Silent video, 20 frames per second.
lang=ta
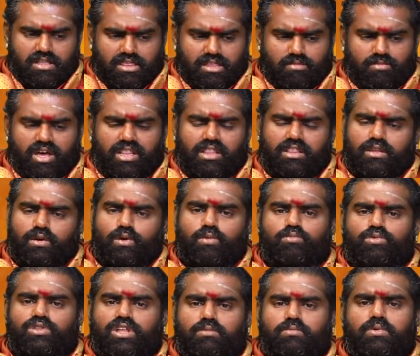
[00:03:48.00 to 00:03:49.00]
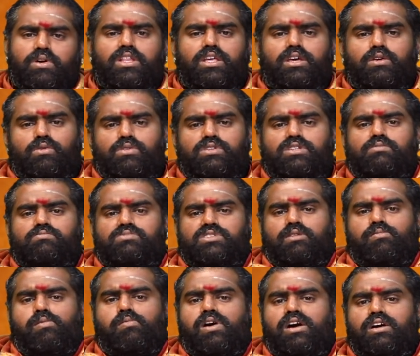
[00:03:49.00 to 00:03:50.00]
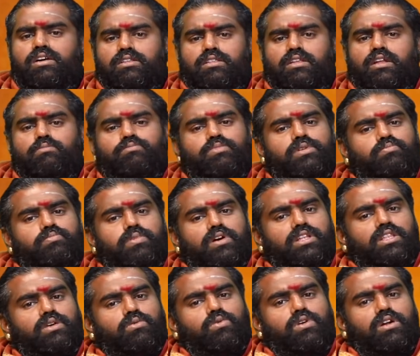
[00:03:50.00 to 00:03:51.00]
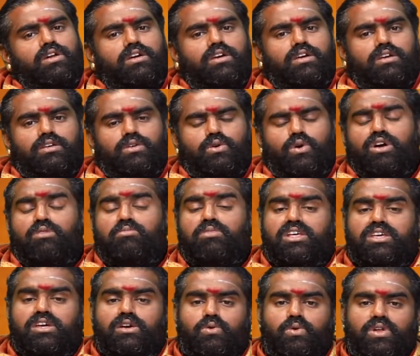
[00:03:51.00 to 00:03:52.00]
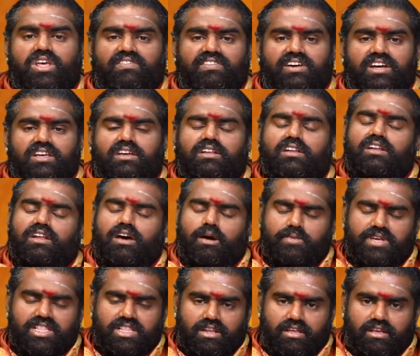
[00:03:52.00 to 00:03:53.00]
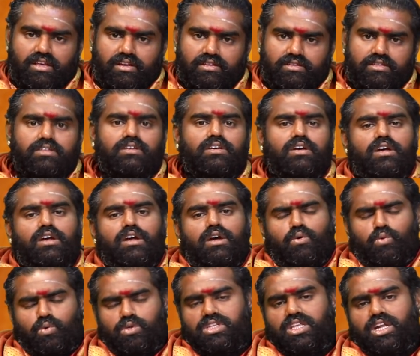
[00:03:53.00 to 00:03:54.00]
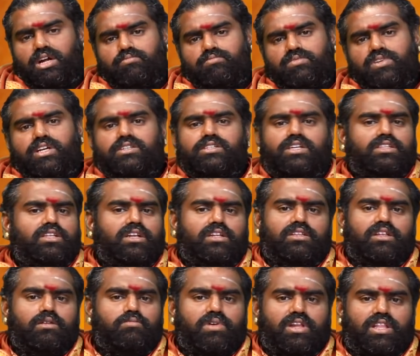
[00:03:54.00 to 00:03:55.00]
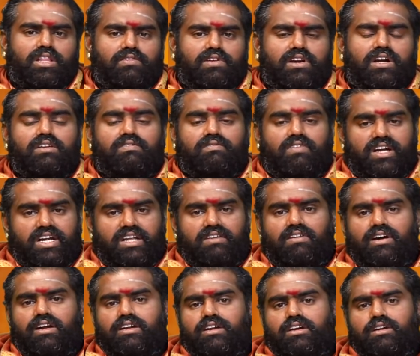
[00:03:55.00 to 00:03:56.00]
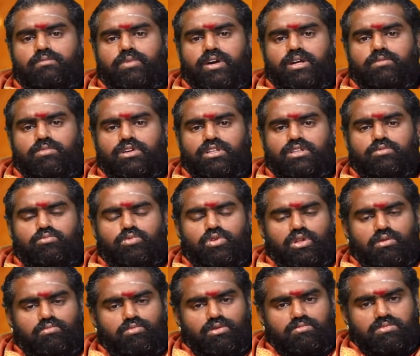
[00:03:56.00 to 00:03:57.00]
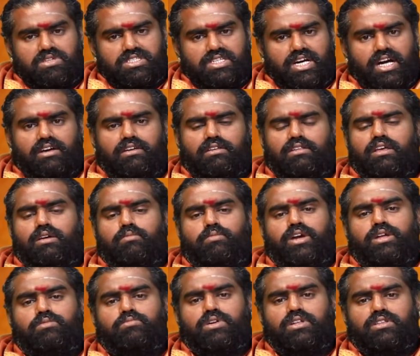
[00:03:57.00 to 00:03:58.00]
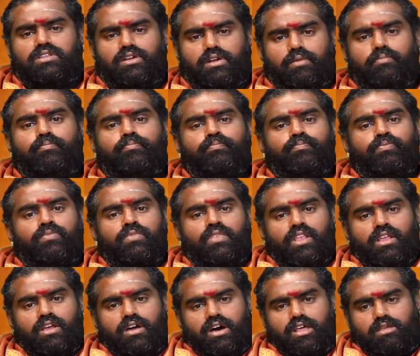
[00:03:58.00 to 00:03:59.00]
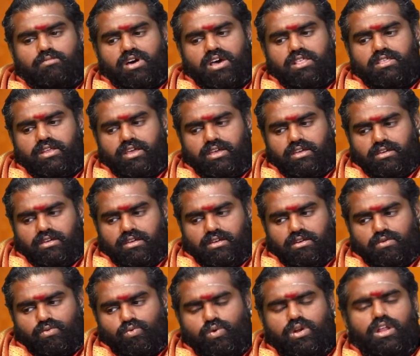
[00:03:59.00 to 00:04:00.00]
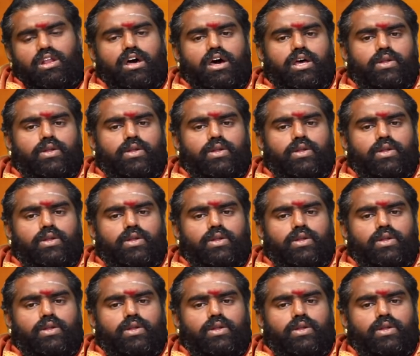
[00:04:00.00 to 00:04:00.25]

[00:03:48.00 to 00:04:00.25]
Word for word: இந்த மாதத்தினுடைய முதல் பகுதி கொஞ்சம் சிரமமாக இருந்தாலும் பிற்பகுதி உங்களுக்கு யோகம் அளிக்கக்கூடிய வகையில் அமைந்திருக்கிறது உத்திரம் நட்சத்திரத்தில் பிறந்தவர்கள் வண்டி வாகனங்கள் பயன்படுத்தும் போது ரொம்ப ரொம்ப ஜாக்கிரதையாக பயன்படுத்தணும் அது மாதிரி உடல்